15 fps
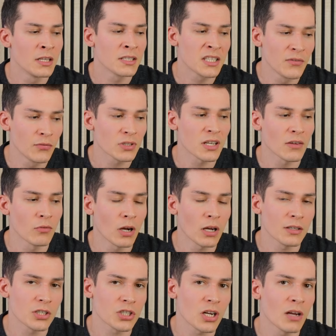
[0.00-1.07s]
Ce qu'il faut
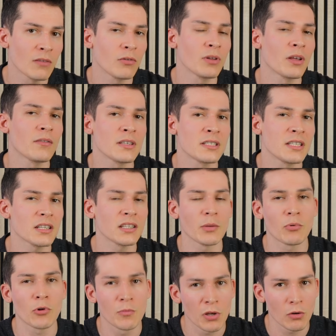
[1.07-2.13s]
savoir déjà avant d'investir tes
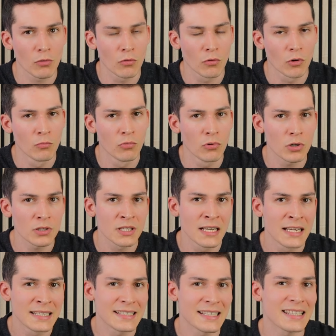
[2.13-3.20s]
premiers euros en bourse,
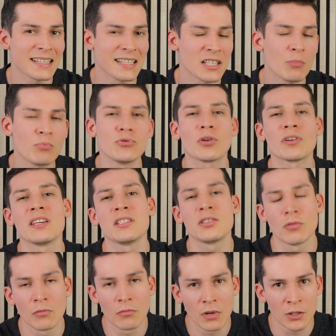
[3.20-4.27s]
c'est qu'il y a déjà plusieurs
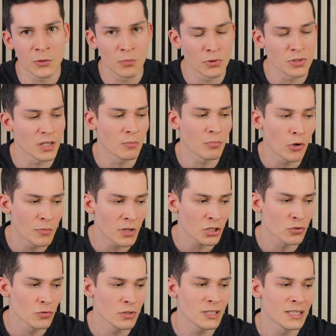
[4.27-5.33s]
questions à te poser. Première
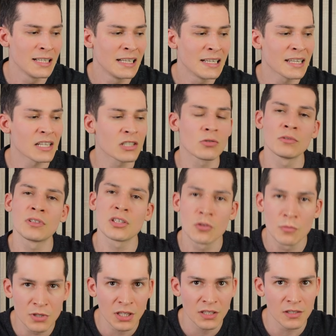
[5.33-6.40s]
chose, quels sont tes
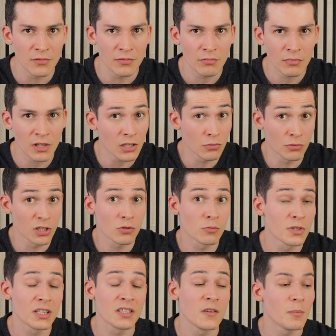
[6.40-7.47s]
objectifs Quels sont tes
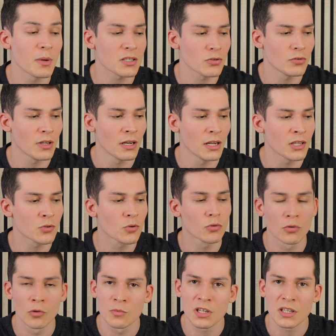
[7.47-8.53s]
objectifs personnels Est-ce que
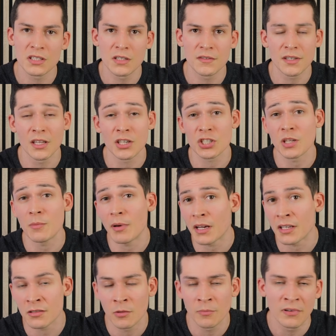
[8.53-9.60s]
ton objectif c'est d'acheter par
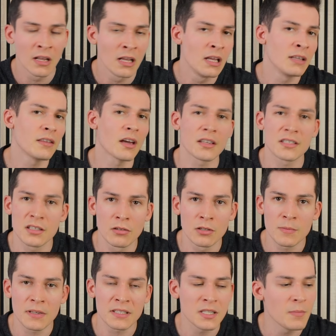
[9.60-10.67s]
exemple ta
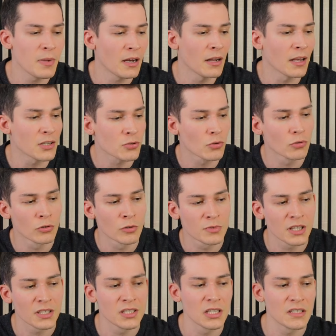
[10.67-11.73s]
résidence principale Est-ce que ton
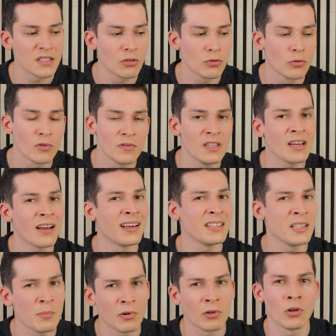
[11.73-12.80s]
objectif c'est de devenir
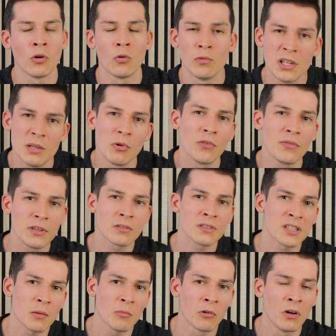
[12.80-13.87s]
indépendant ou libre
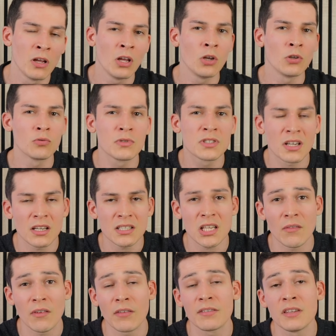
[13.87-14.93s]
financièrement Tout ça,
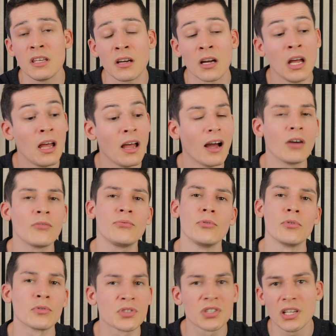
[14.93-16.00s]
ça va venir
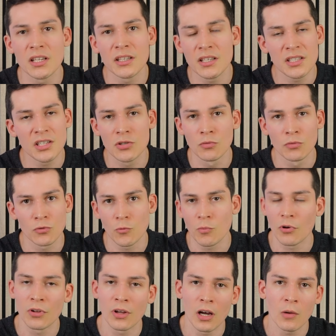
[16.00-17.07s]
influencer les décisions que tu
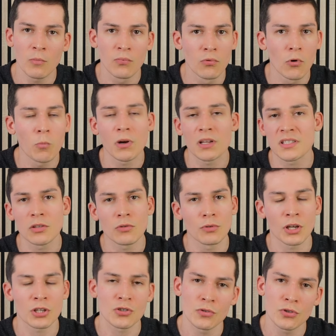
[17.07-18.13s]
prendras pour placer
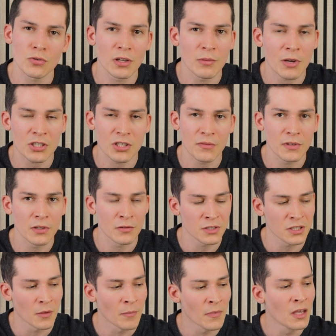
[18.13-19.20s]
ton argent sur les marchés
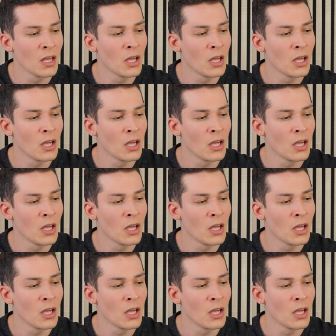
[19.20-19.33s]
financiers.